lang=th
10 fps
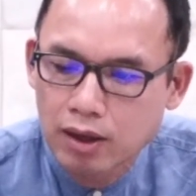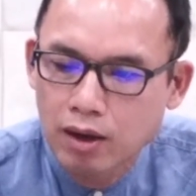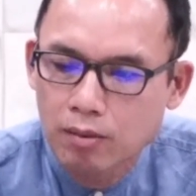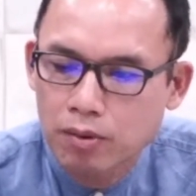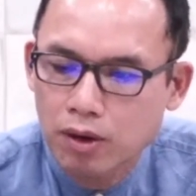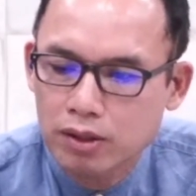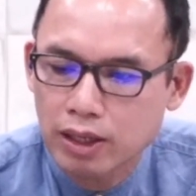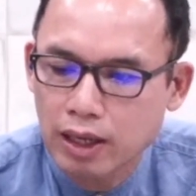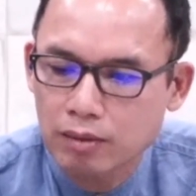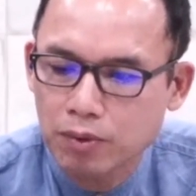เพราะฉะ
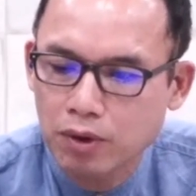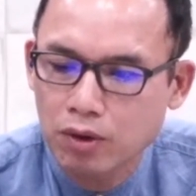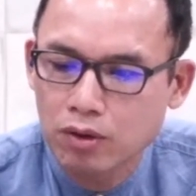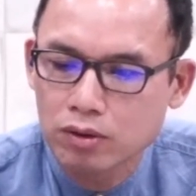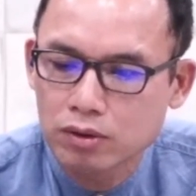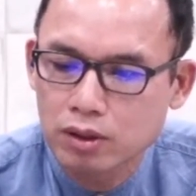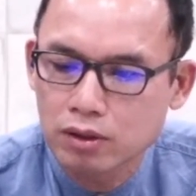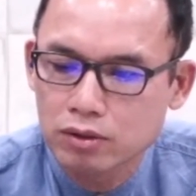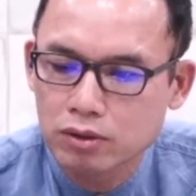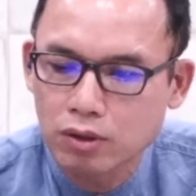นั้นพระองค์จึง
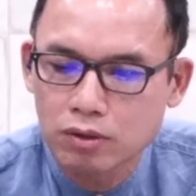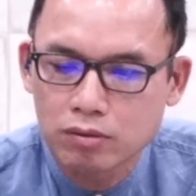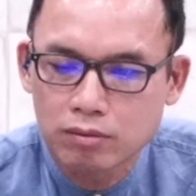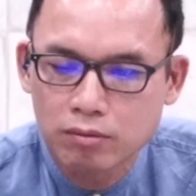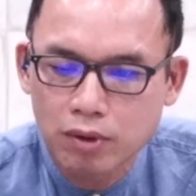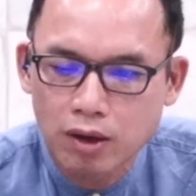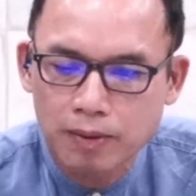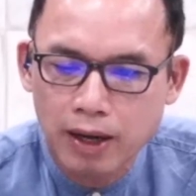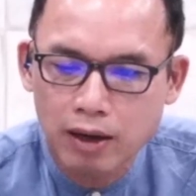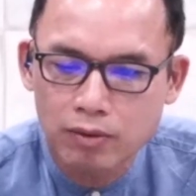ทรงมอบ
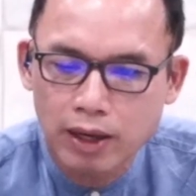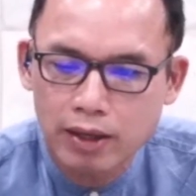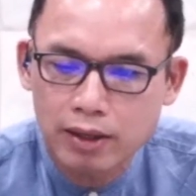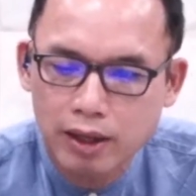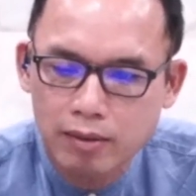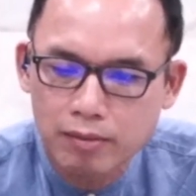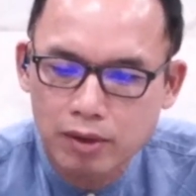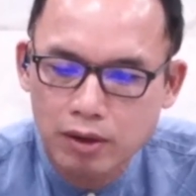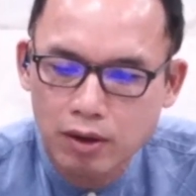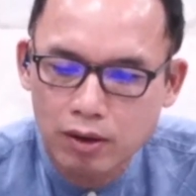เขาไว้ในมือ
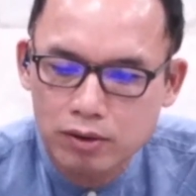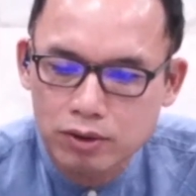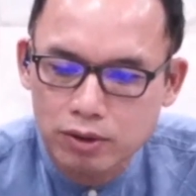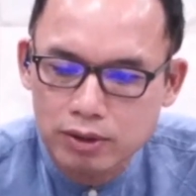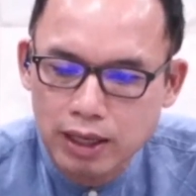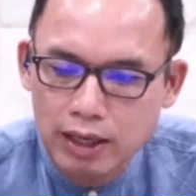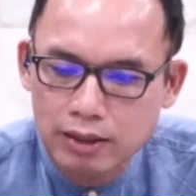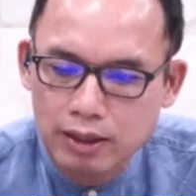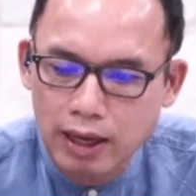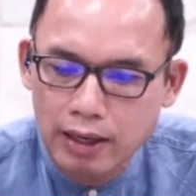ของชนชาติทั้
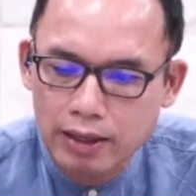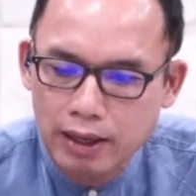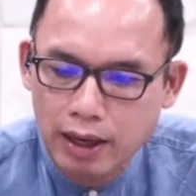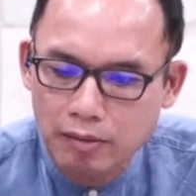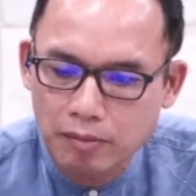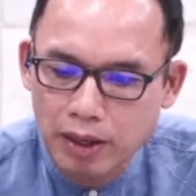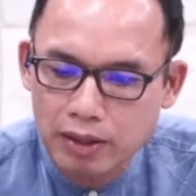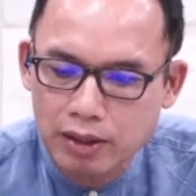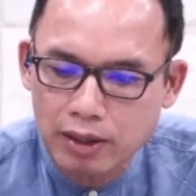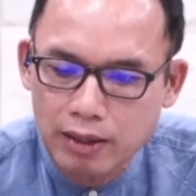งหลายแห่งแผ่น
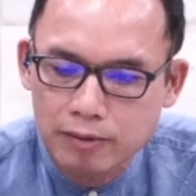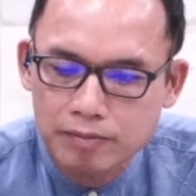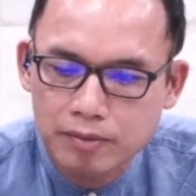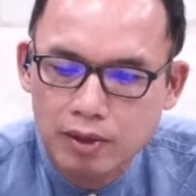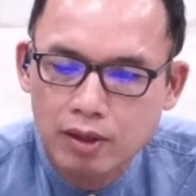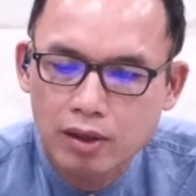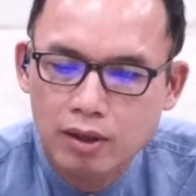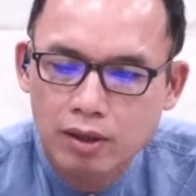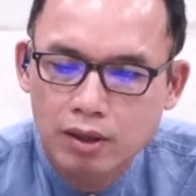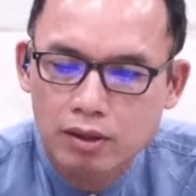ดินนั้น
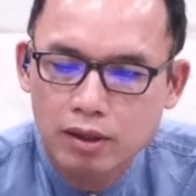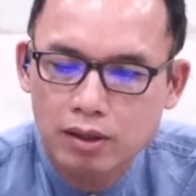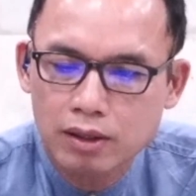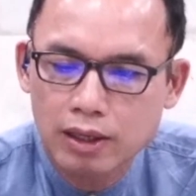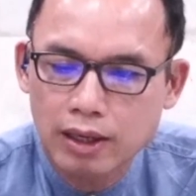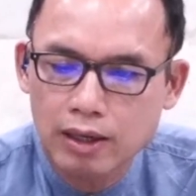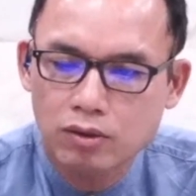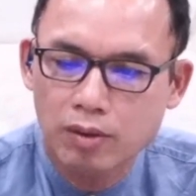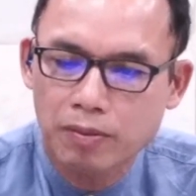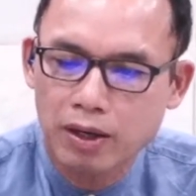ถึงกระนั้นด้
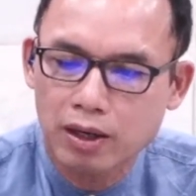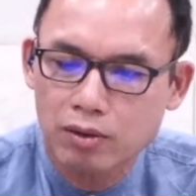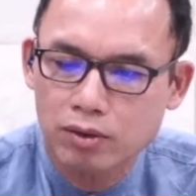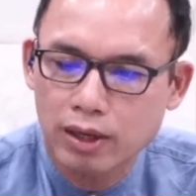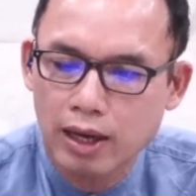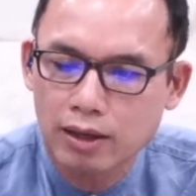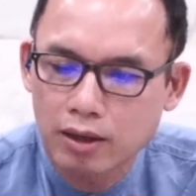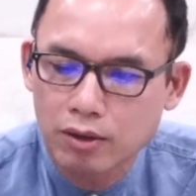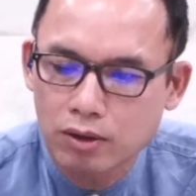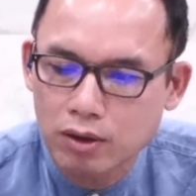วยพระกรุณาเหลือ
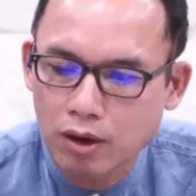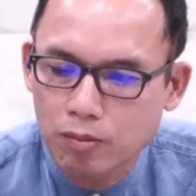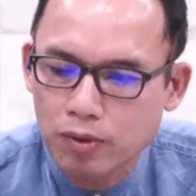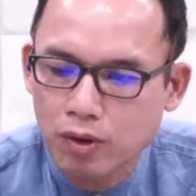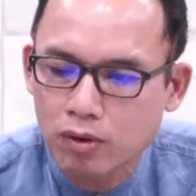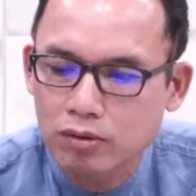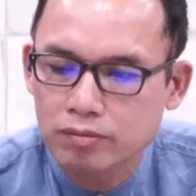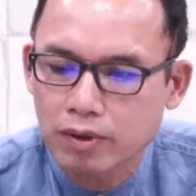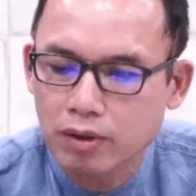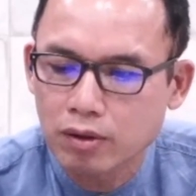ล้นของพระองค์
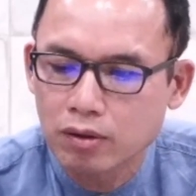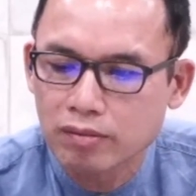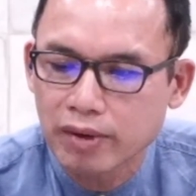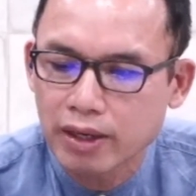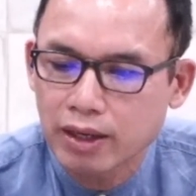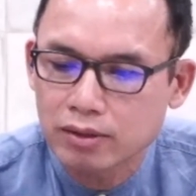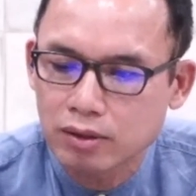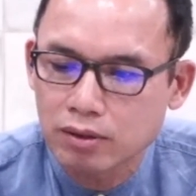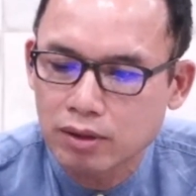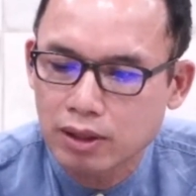พระองค์ไม่ได้ทร
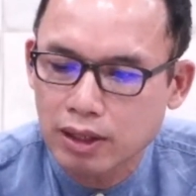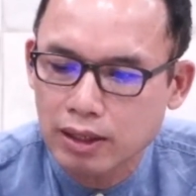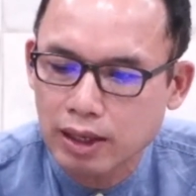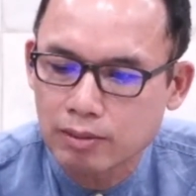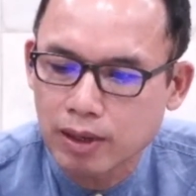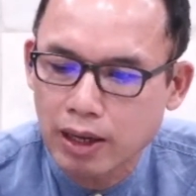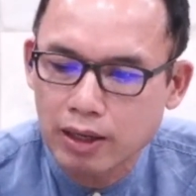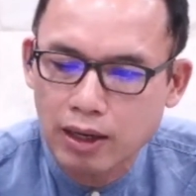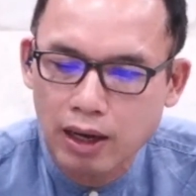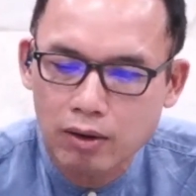งกระทำให้
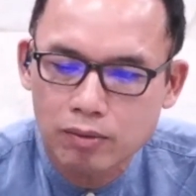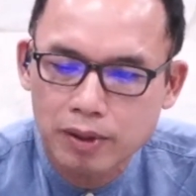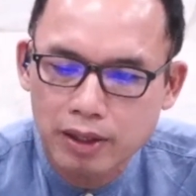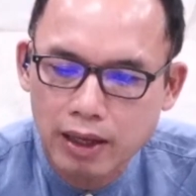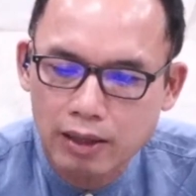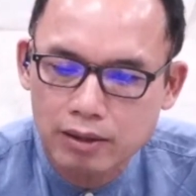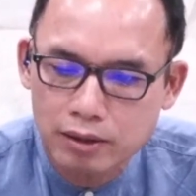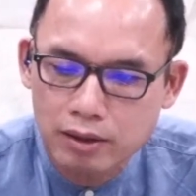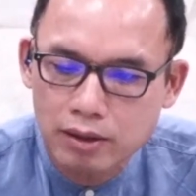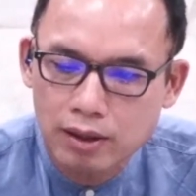เขาพินาศห
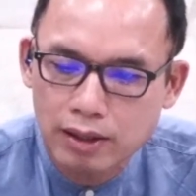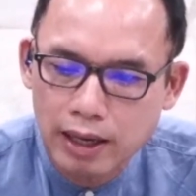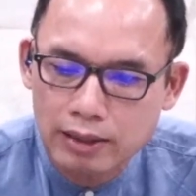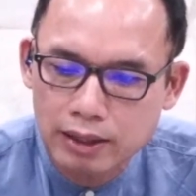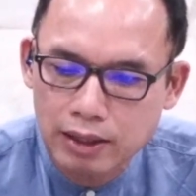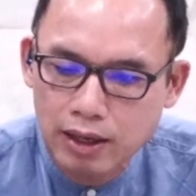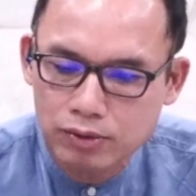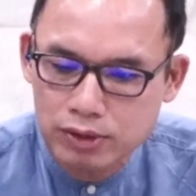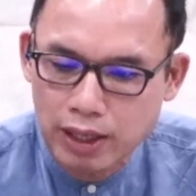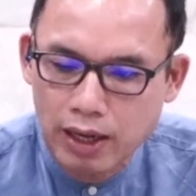รือละทิ้งเขาเสีย